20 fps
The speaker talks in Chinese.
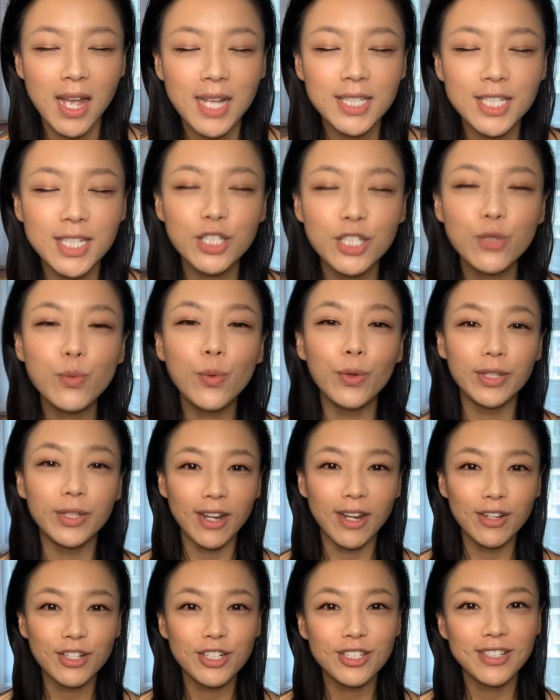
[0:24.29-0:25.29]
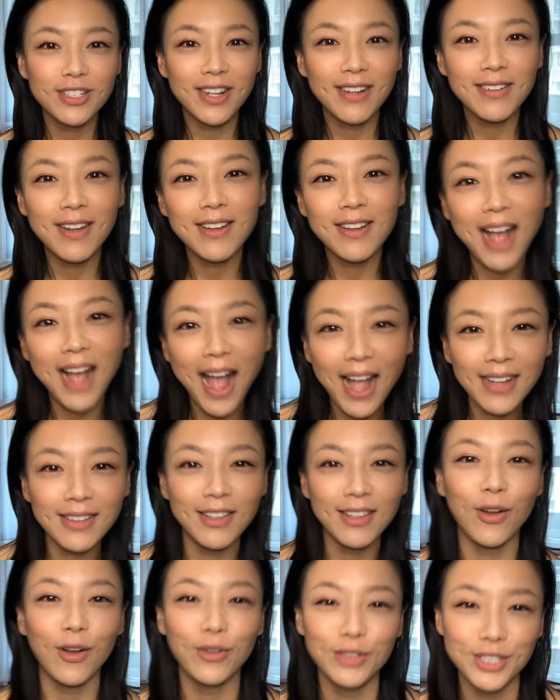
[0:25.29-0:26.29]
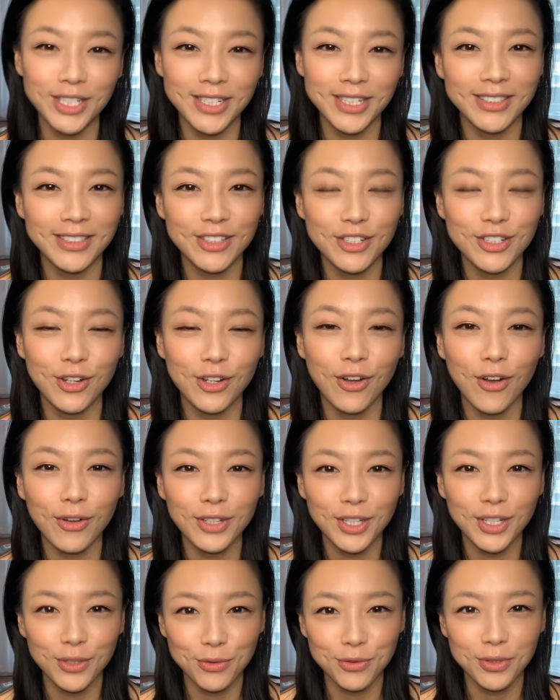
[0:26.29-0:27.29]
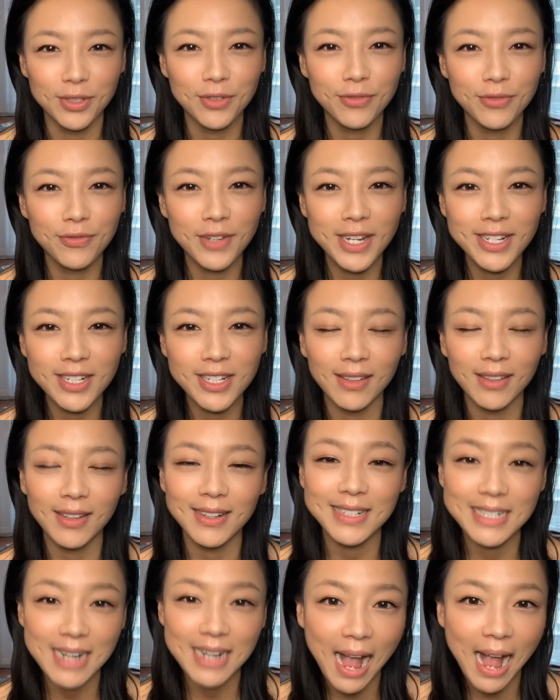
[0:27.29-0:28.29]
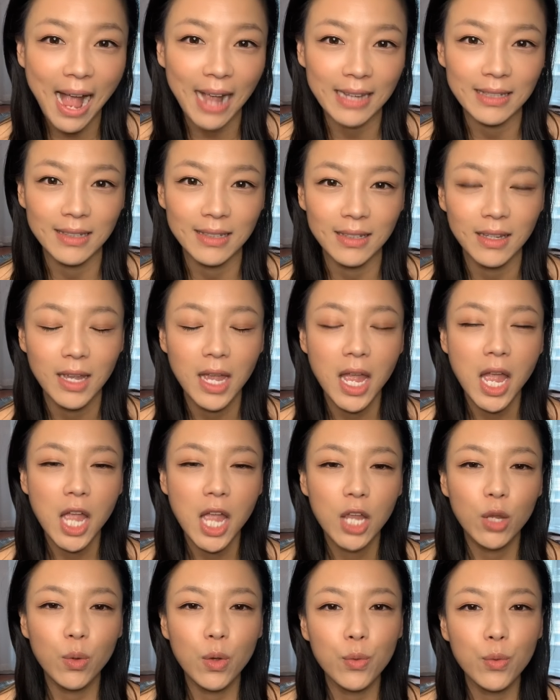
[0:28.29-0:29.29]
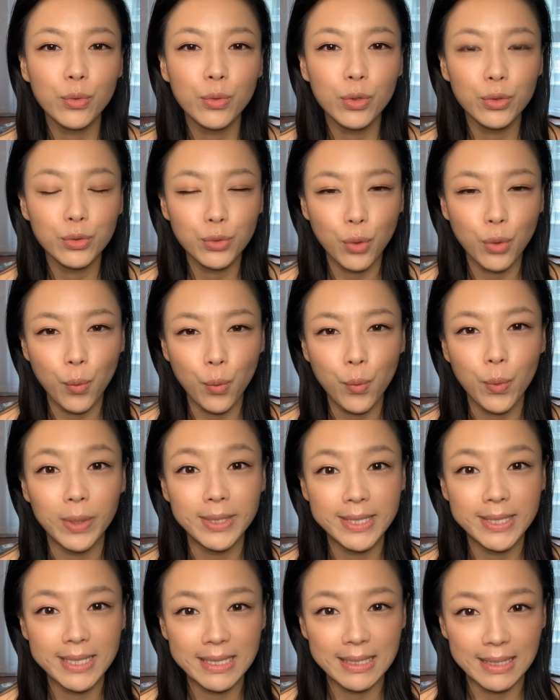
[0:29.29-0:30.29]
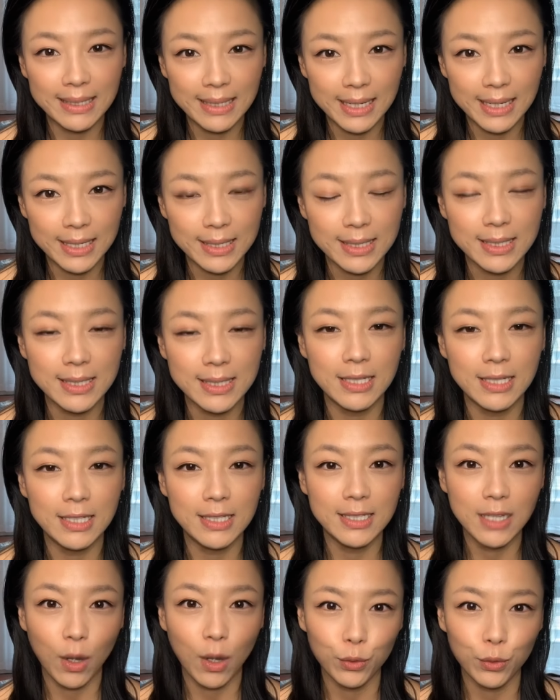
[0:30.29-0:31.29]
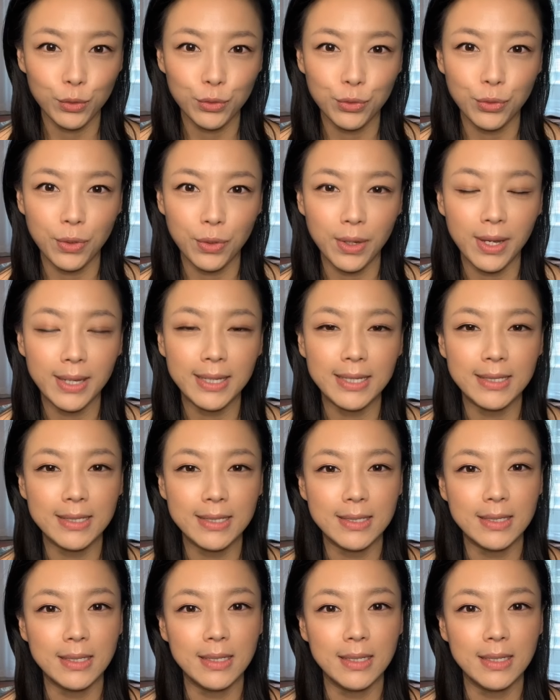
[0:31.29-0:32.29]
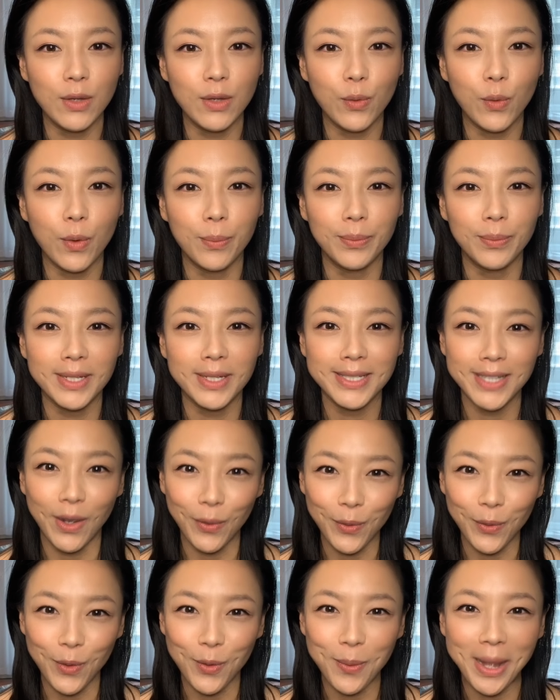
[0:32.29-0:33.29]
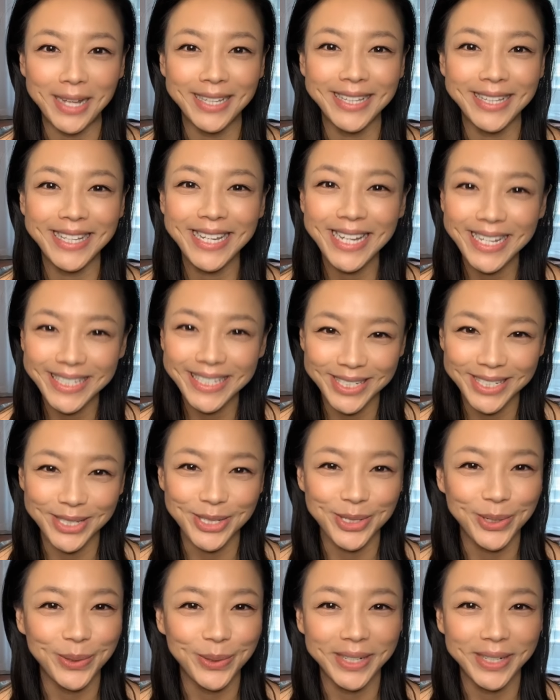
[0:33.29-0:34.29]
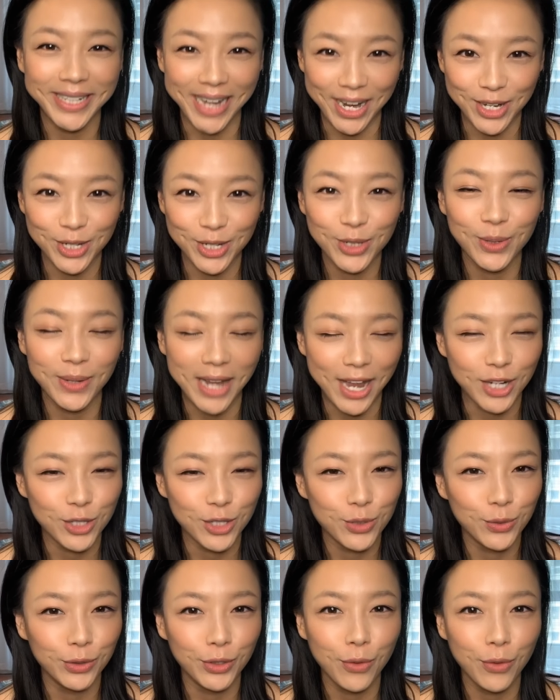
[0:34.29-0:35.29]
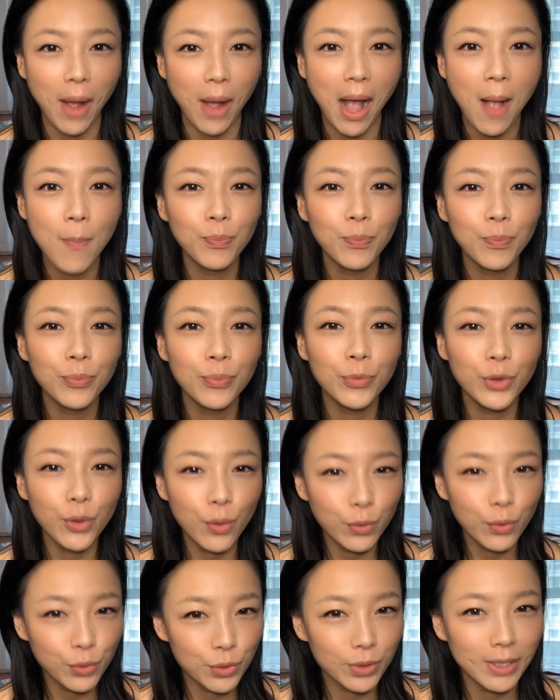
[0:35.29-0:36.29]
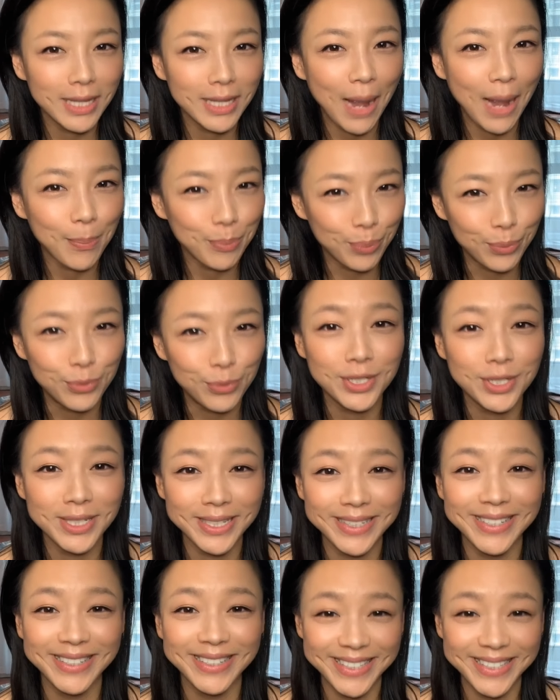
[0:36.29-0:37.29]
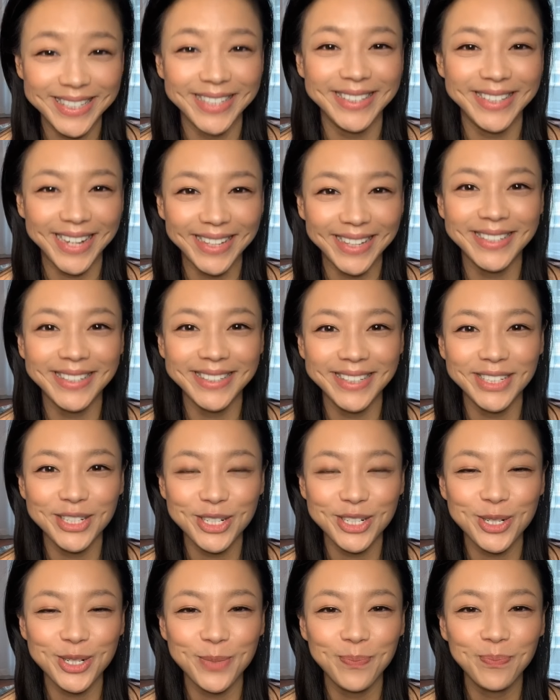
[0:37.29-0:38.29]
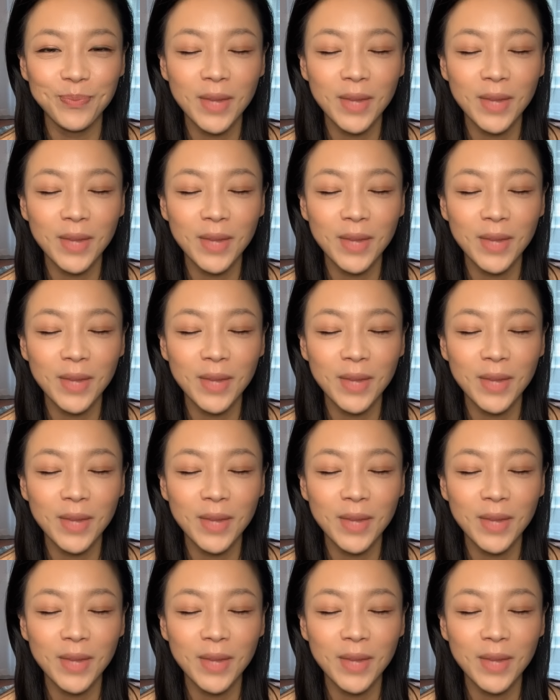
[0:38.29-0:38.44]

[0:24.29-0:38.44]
其实我当时刚刚看到这个的时候，也觉得非常的诧异，因为无论从我自己的练习、教学以及我们的小伙伴练习之后的感受来说的话，都觉得它不是一个简单的体式。